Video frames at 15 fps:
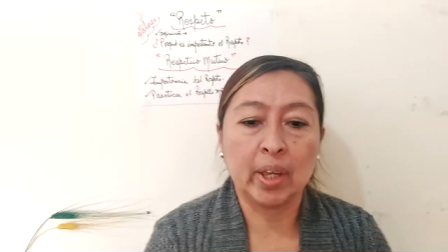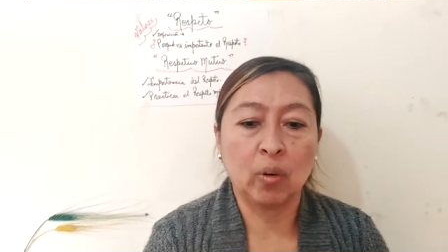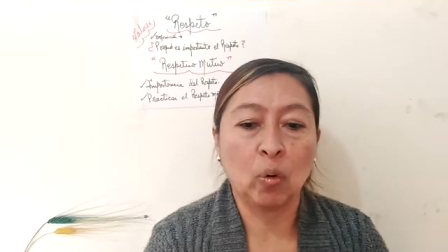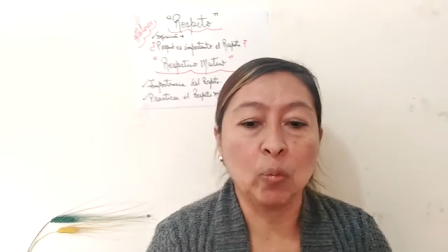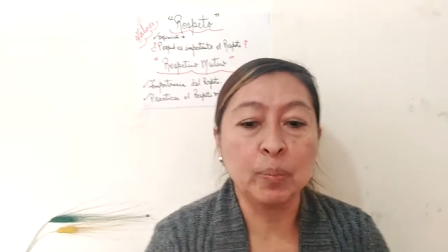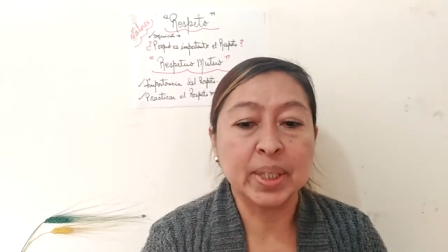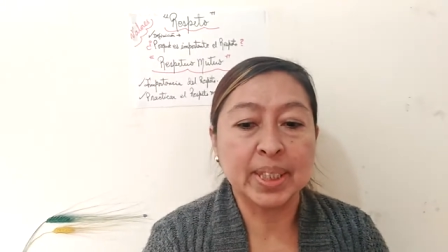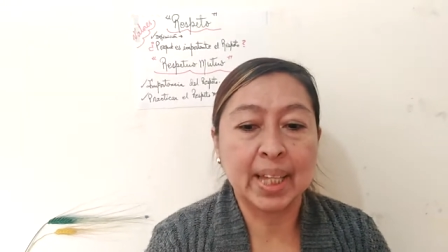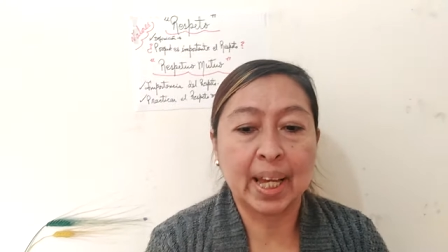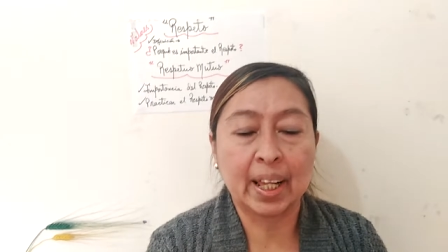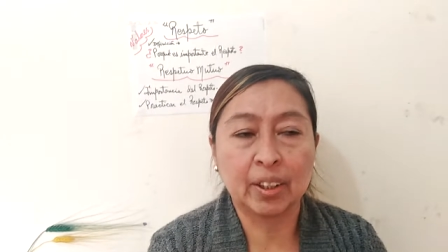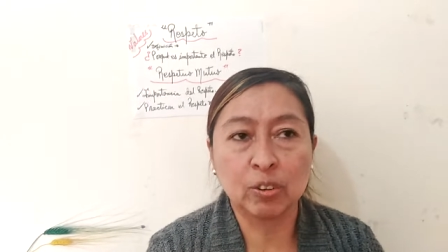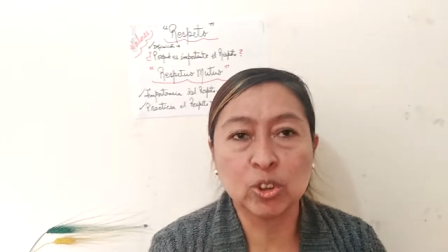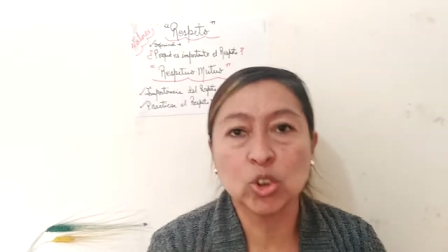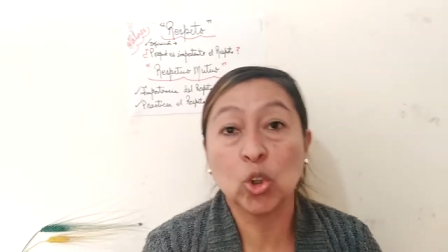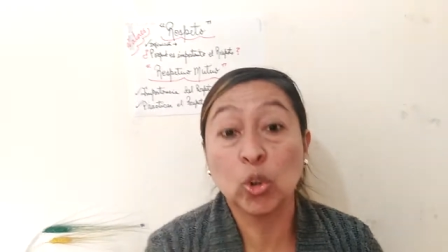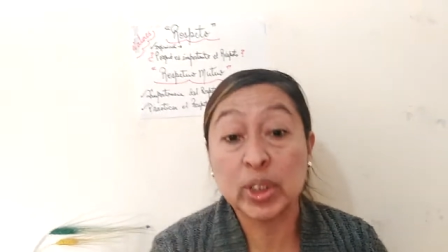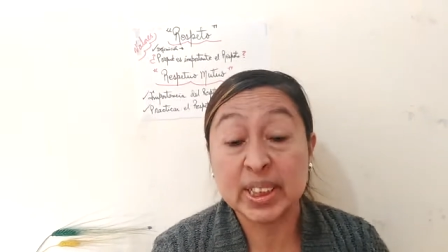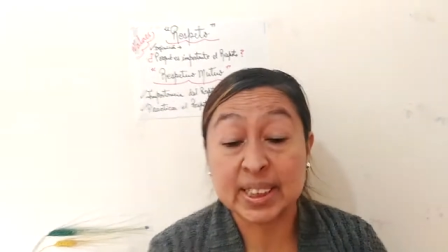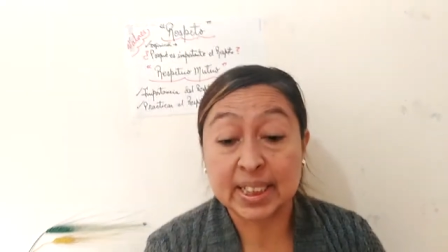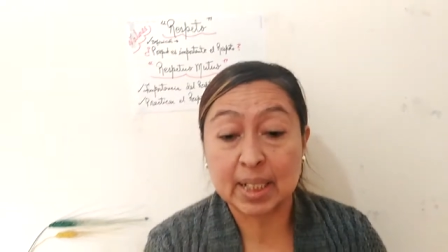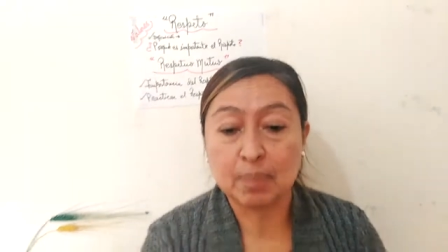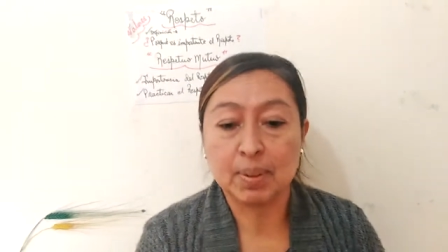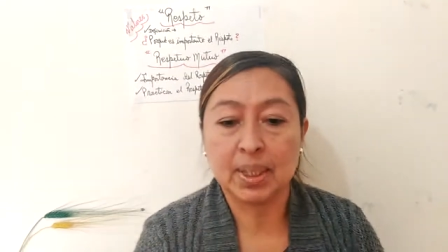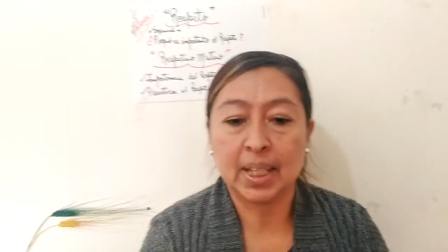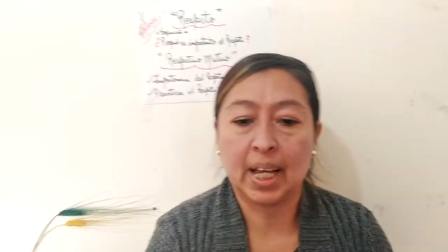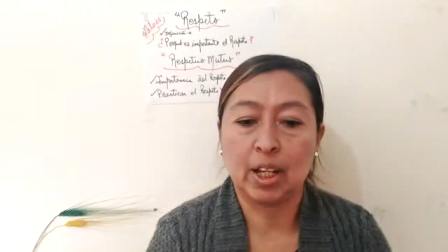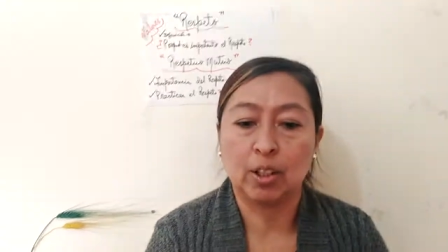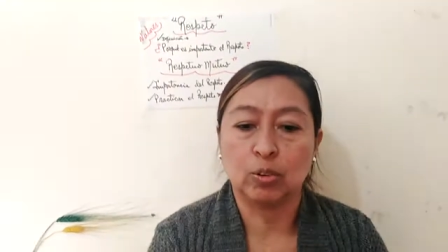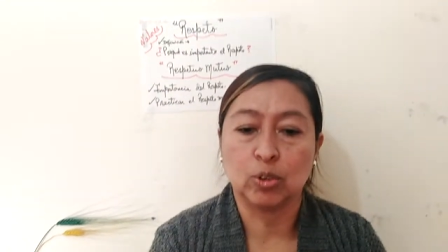humillados o
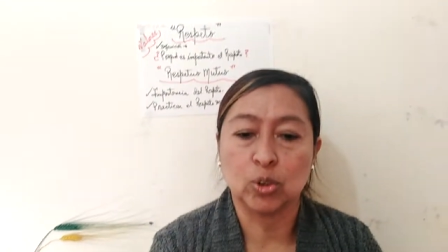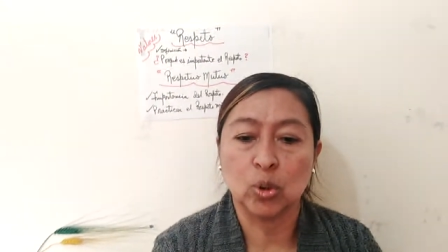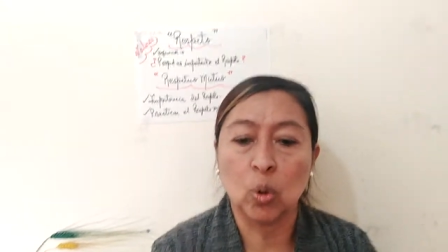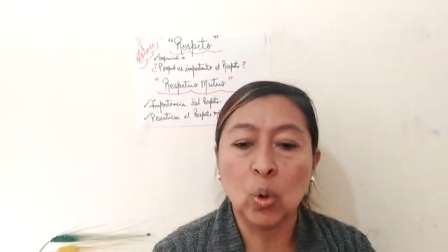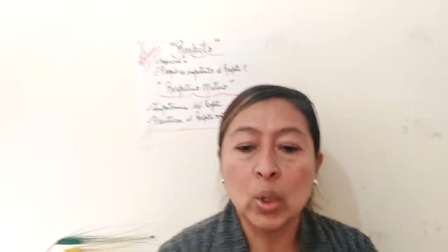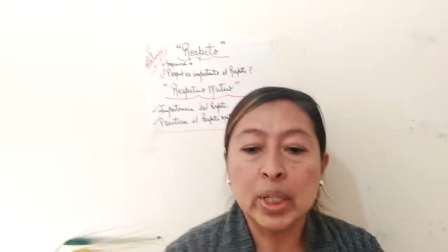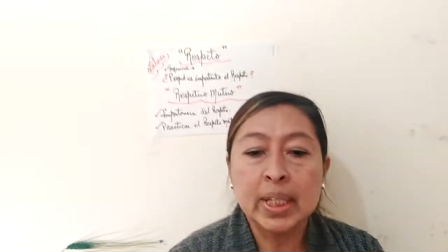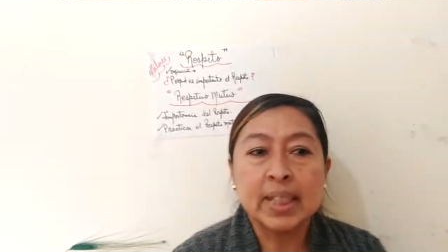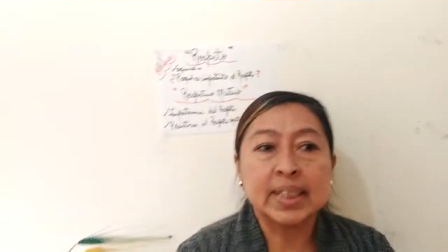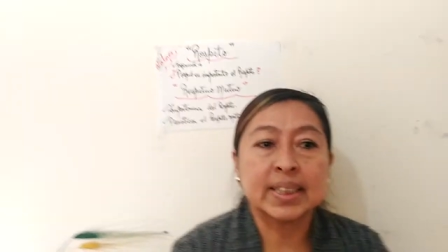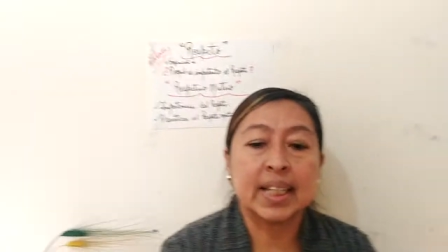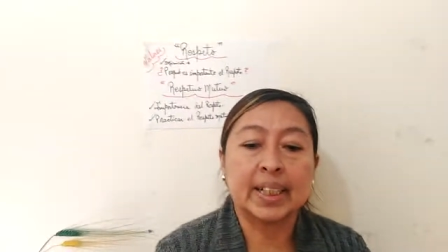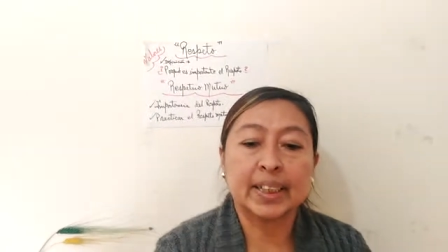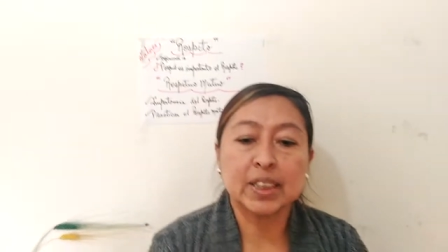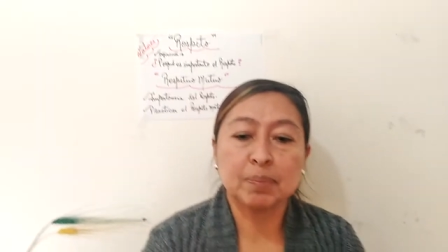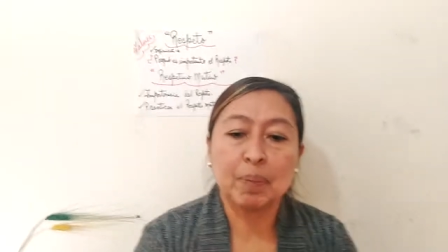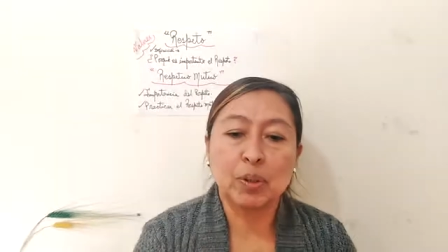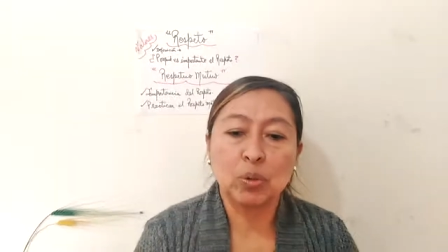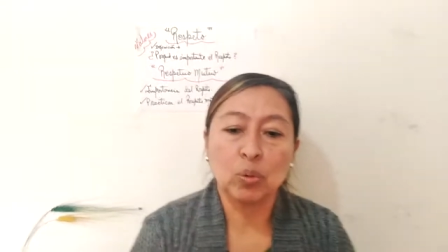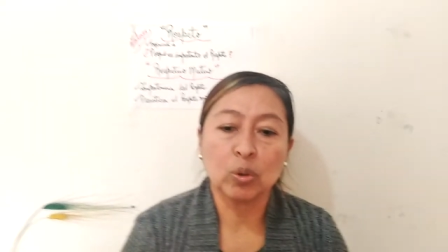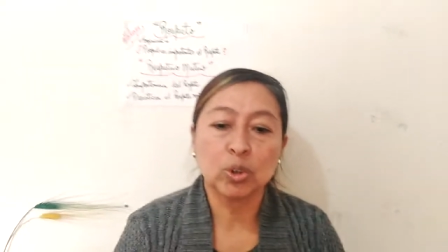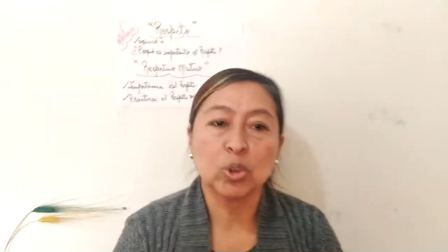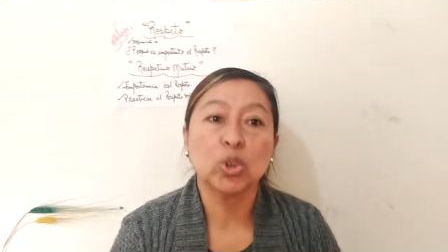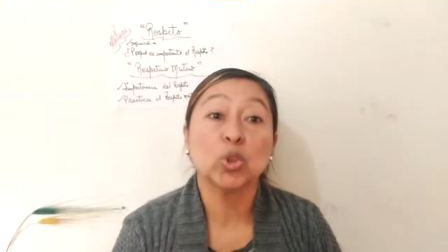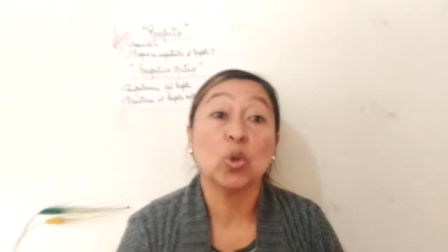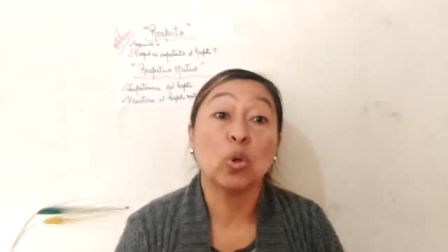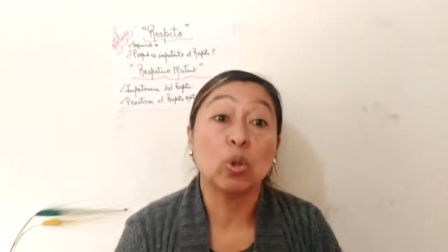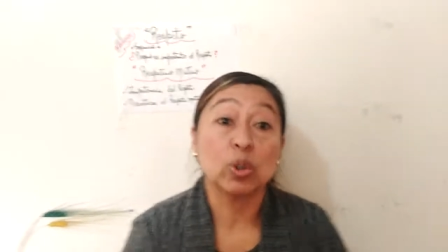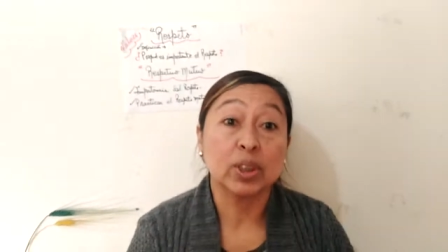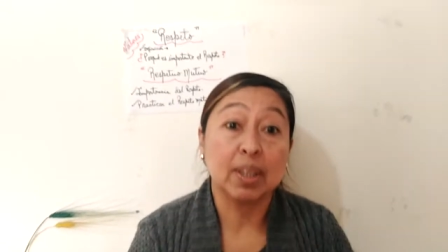discriminados, ¿no? Ser respetuosos
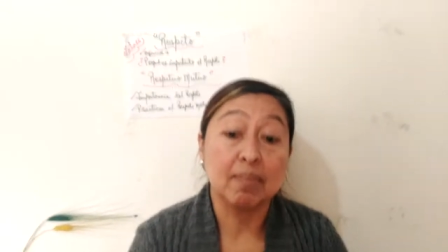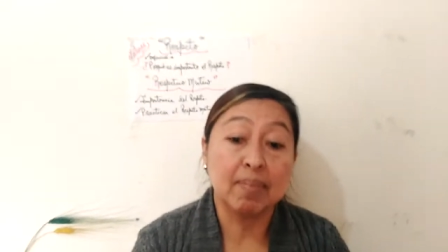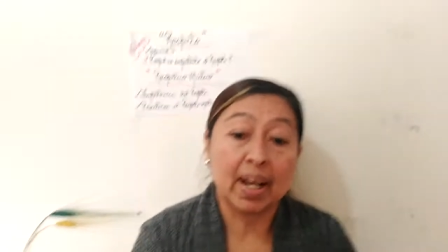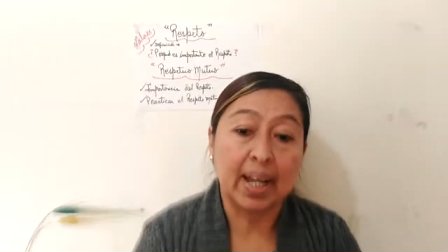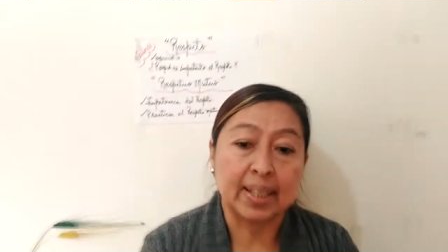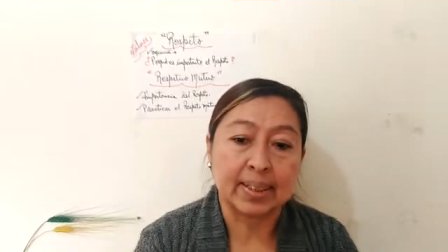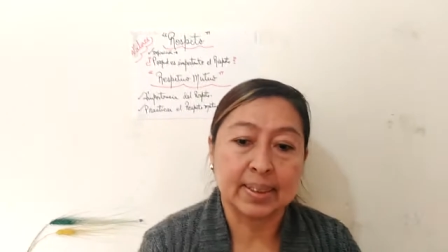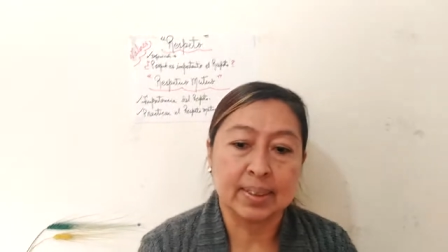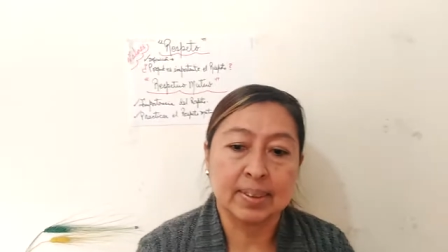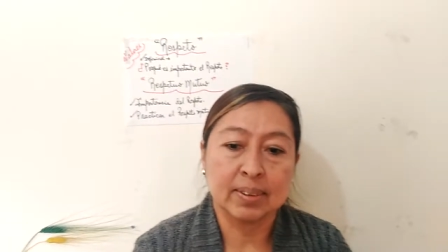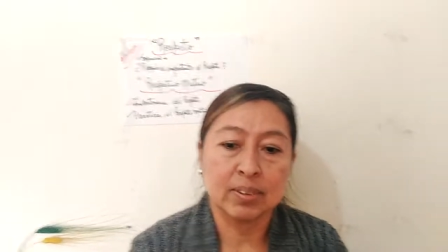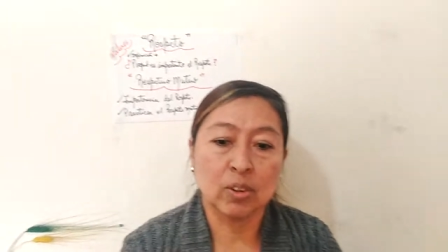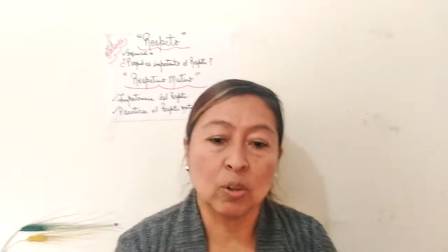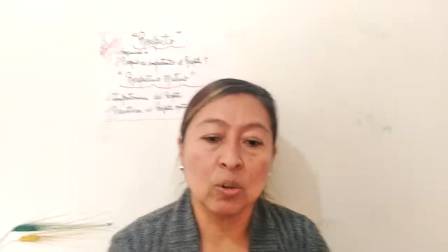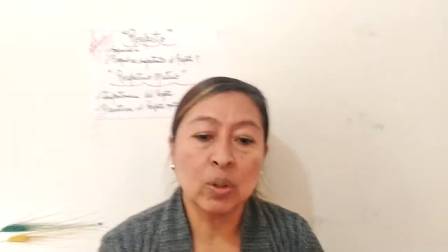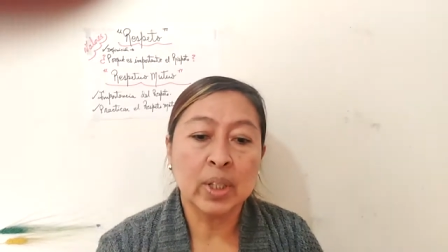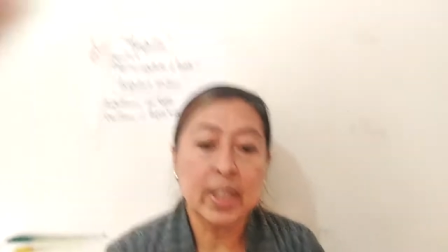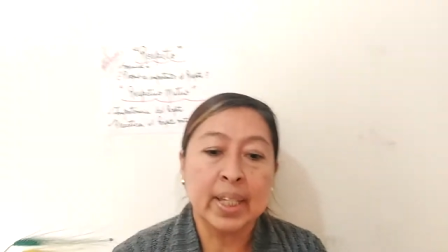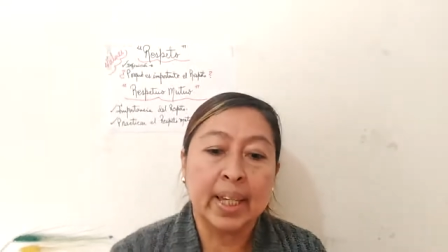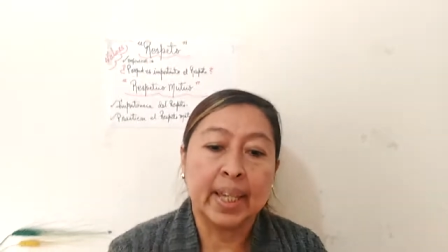con los demás, ¿no?